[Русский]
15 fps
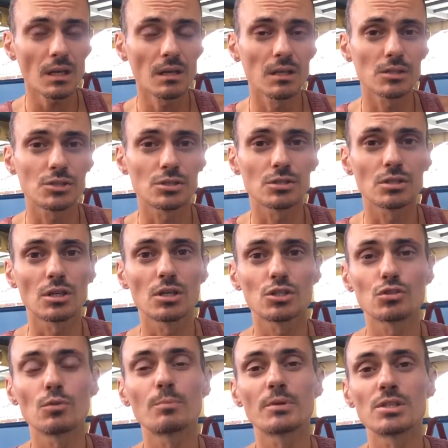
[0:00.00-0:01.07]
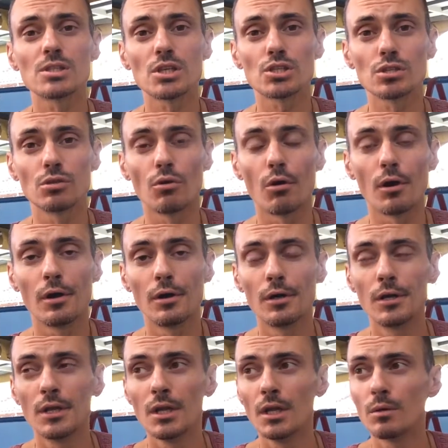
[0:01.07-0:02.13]
Значит, а что произошло?
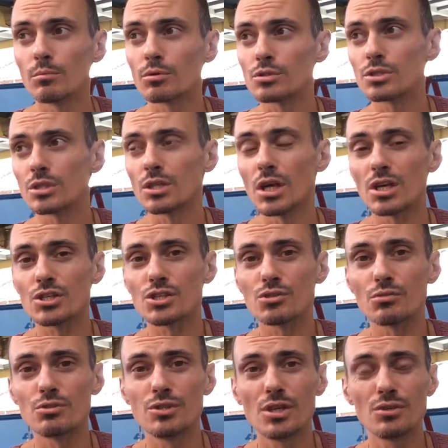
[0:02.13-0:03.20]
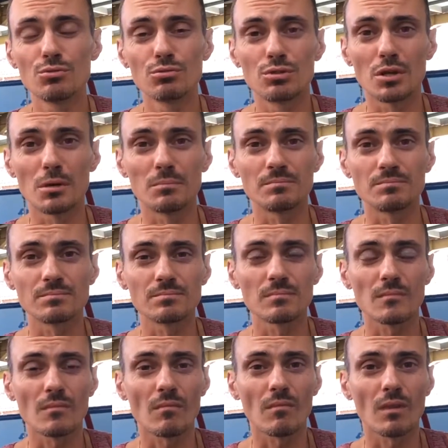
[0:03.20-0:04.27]
Просто на шестой день утром
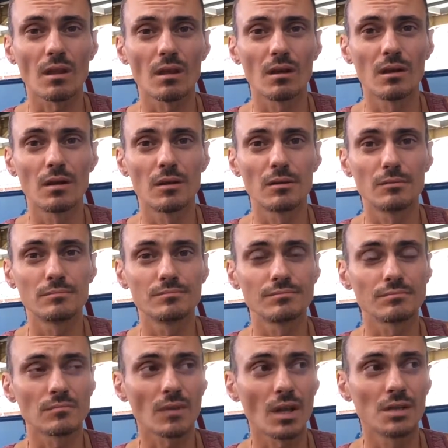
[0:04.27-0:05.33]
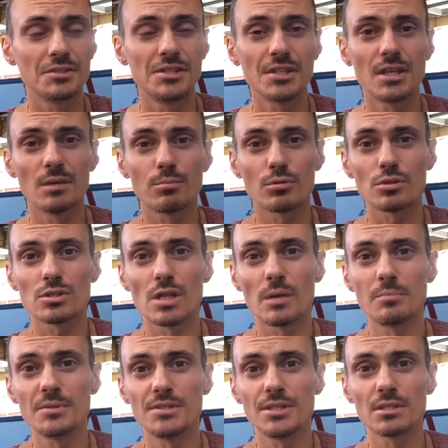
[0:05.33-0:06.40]
э, дикий просто
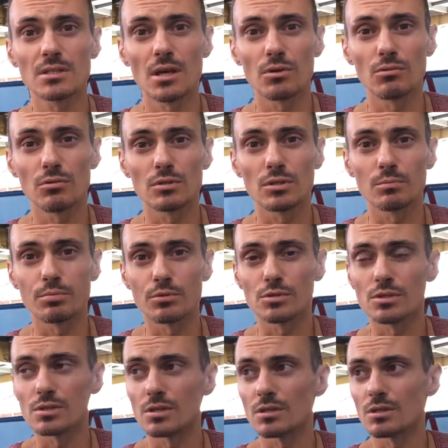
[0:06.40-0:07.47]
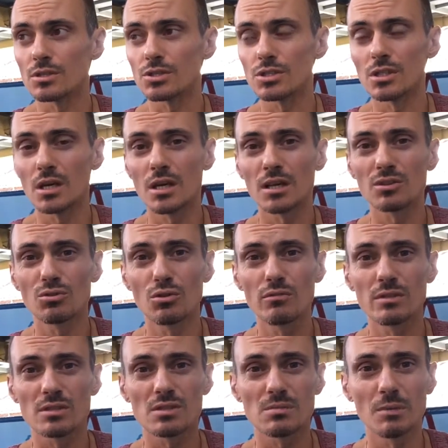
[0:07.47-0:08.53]
аппетит какой-то, просто жена
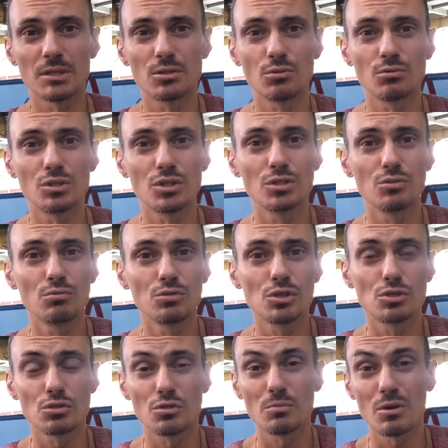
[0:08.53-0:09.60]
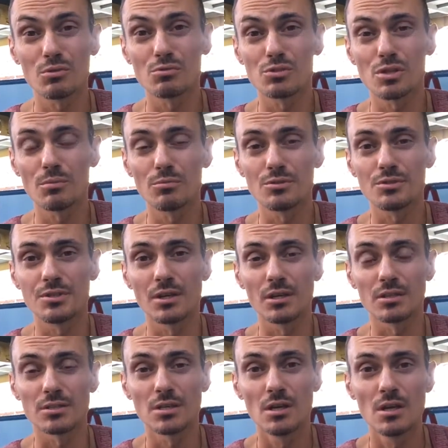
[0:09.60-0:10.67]
готовит, смотрю на еду, ничего не могу с собой
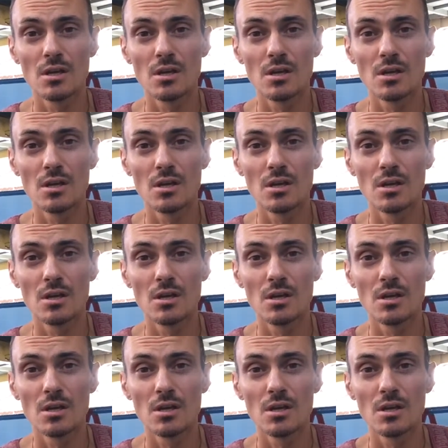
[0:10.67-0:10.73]
сделать.